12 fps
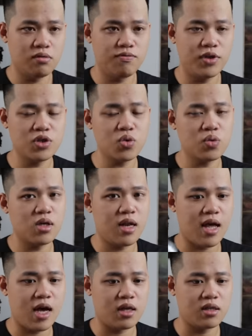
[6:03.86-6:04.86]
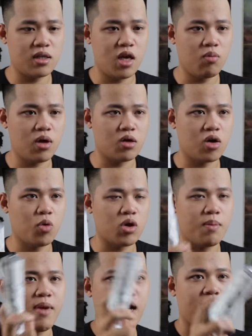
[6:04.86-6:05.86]
Ví dụ như là nếu mà có một
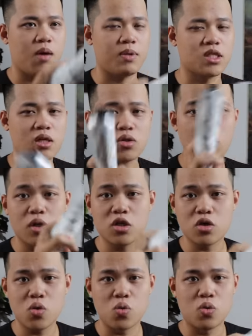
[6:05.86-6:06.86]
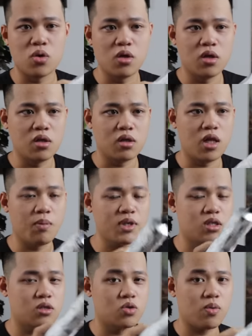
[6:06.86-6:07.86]
cái mảng nào mà sắc tố nó chưa đủ, nếu mà
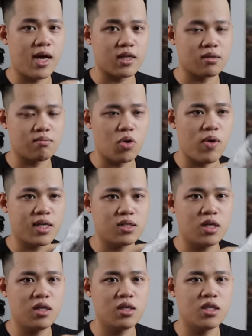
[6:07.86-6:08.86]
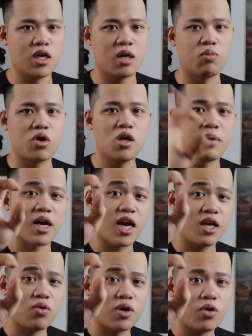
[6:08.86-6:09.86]
sử dụng hạt màu họa sĩ thì chỉ cần một lượng một
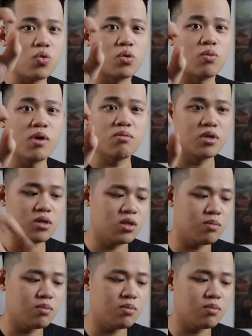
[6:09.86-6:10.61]
ngày rồi là đủ, đúng không?